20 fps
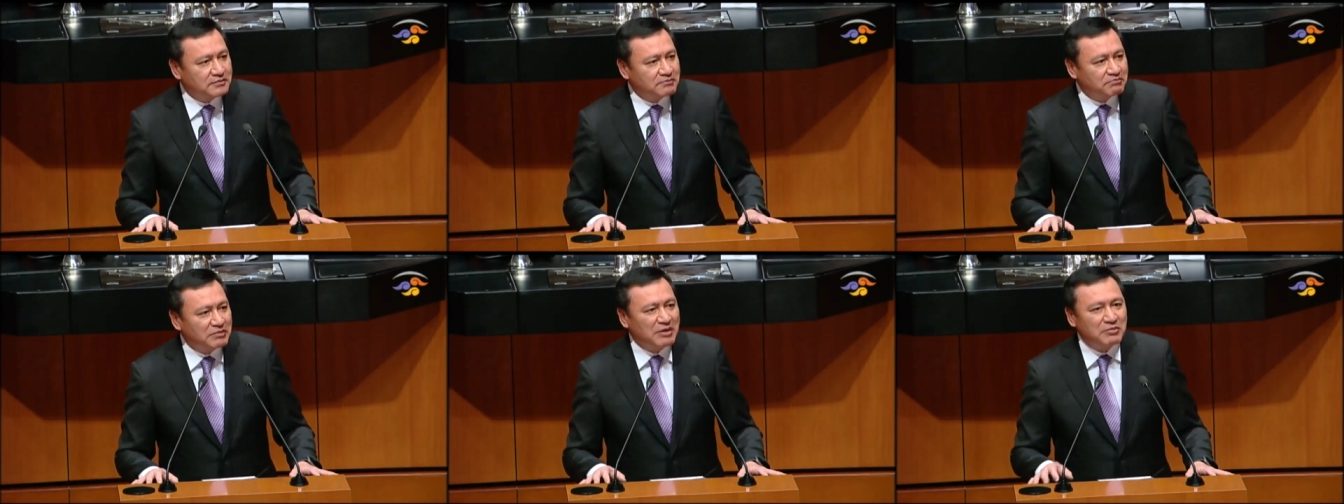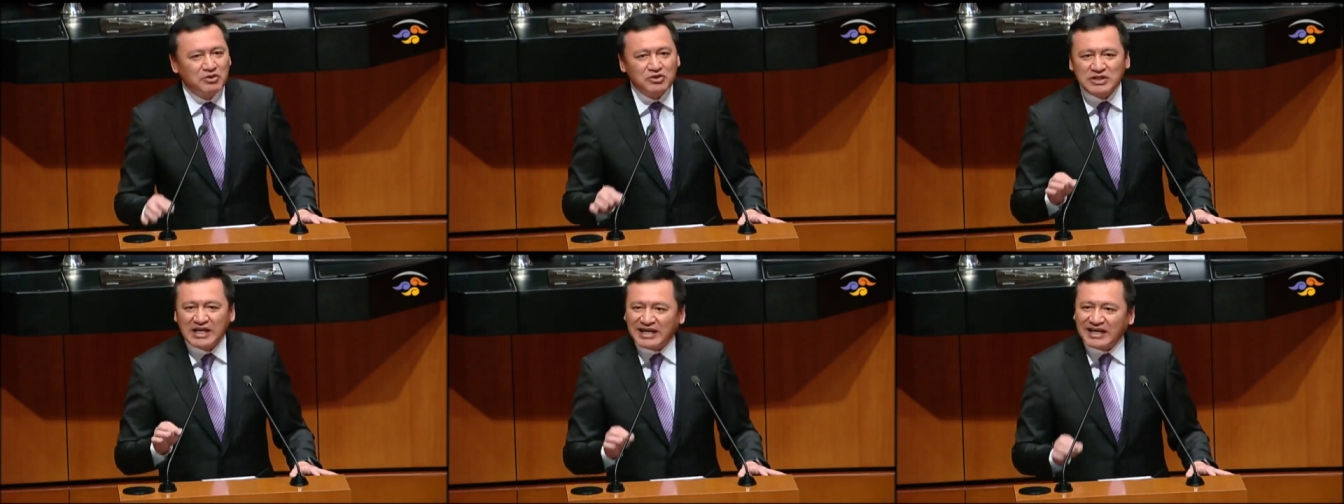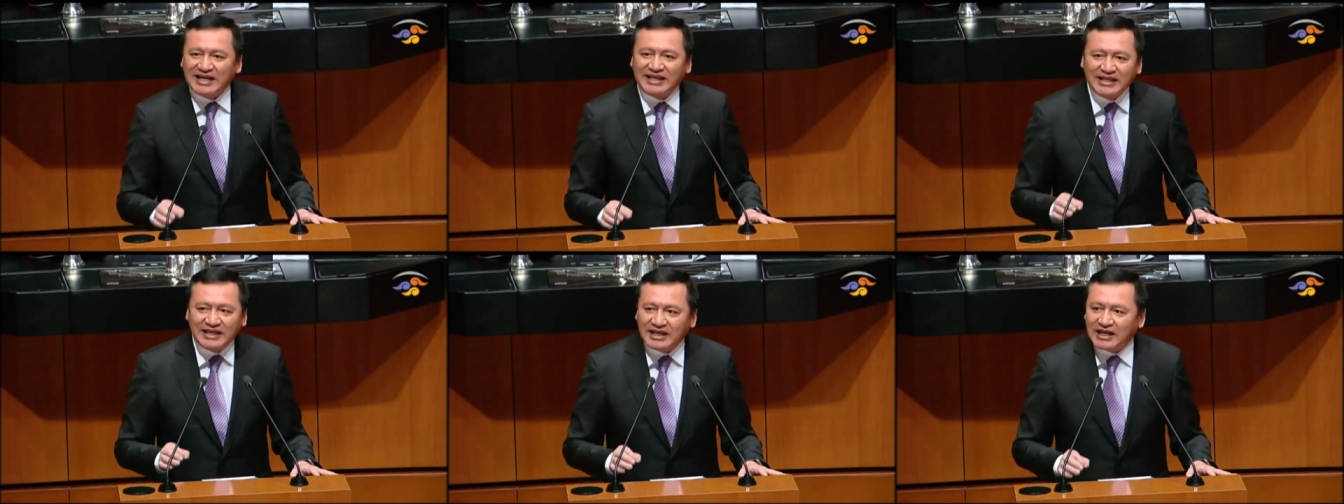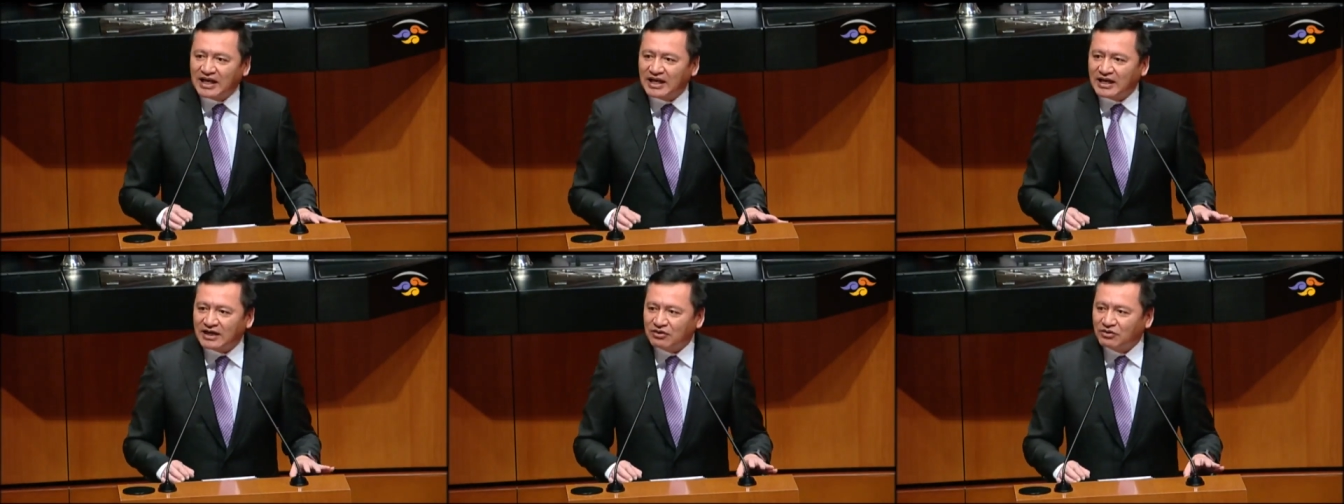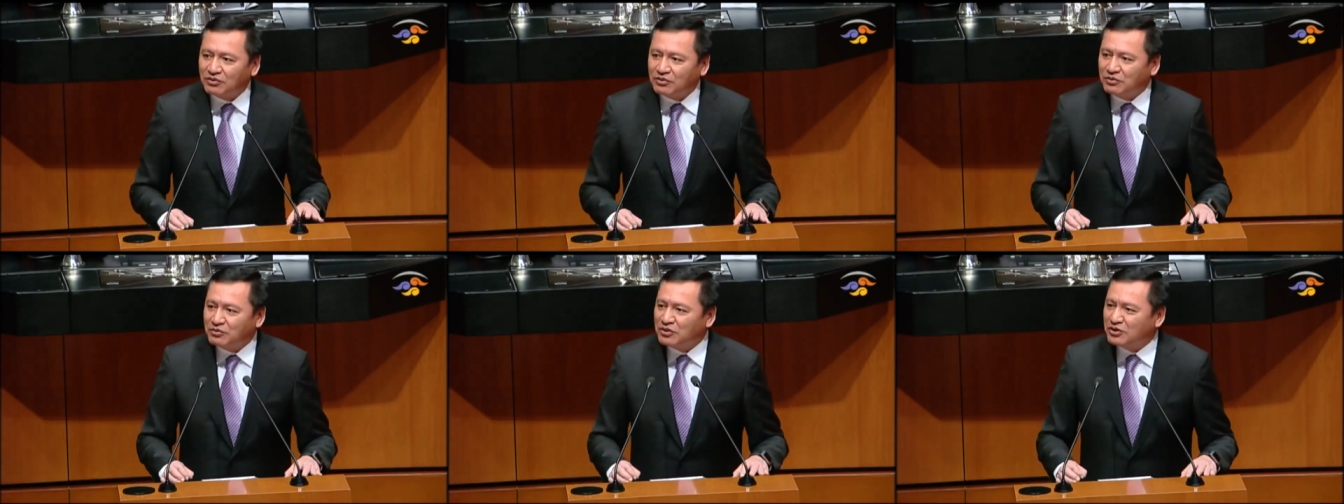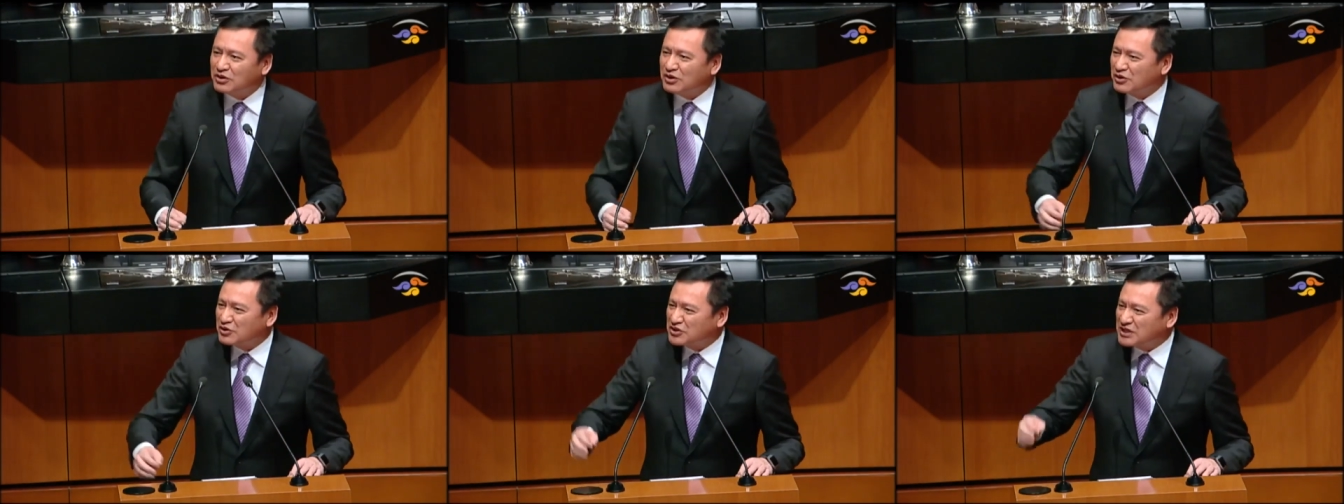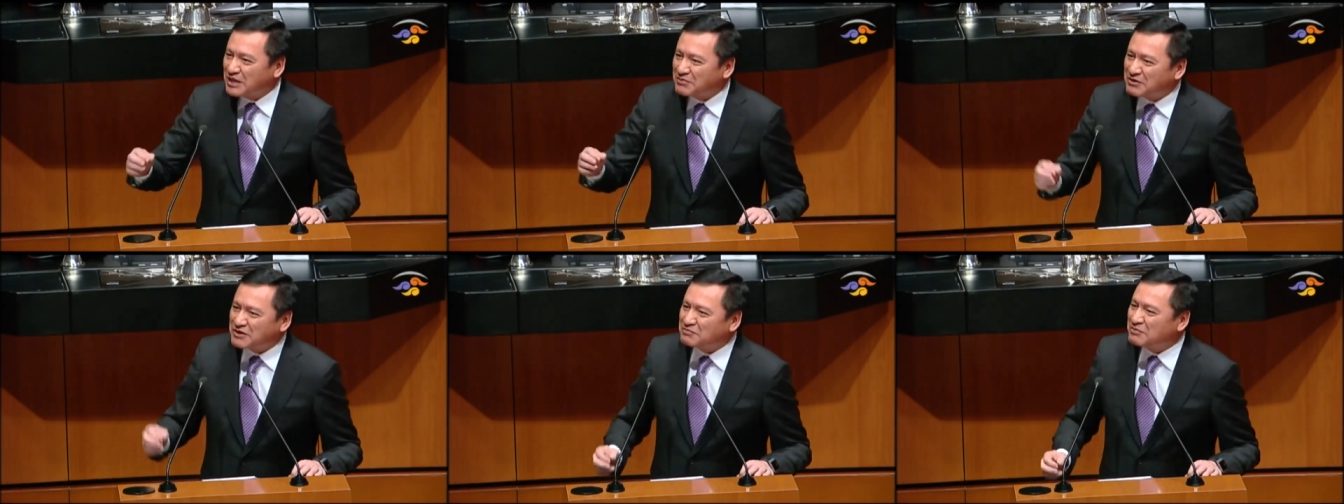vamos a erradicar uno de los temas